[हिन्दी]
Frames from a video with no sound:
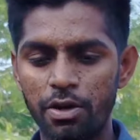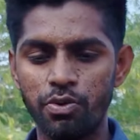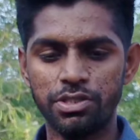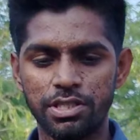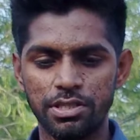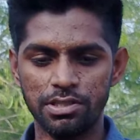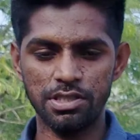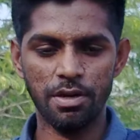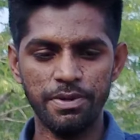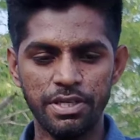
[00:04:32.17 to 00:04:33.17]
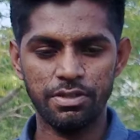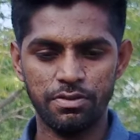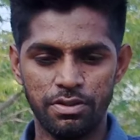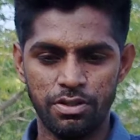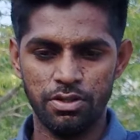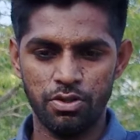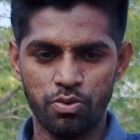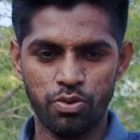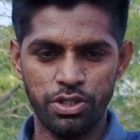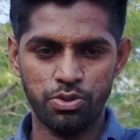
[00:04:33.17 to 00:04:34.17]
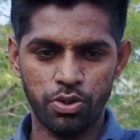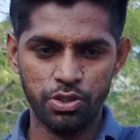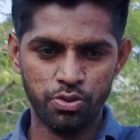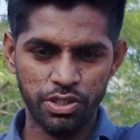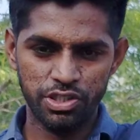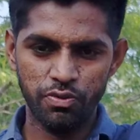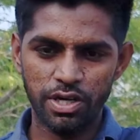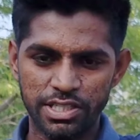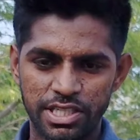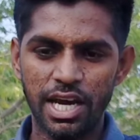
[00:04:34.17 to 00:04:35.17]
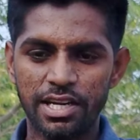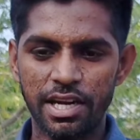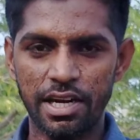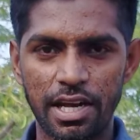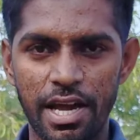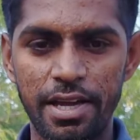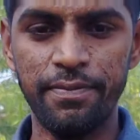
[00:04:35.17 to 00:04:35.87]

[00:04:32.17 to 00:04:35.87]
पा रहे हो इस, इसने अभी कोई छोटे छोटे जीवों का शिकार कर रखा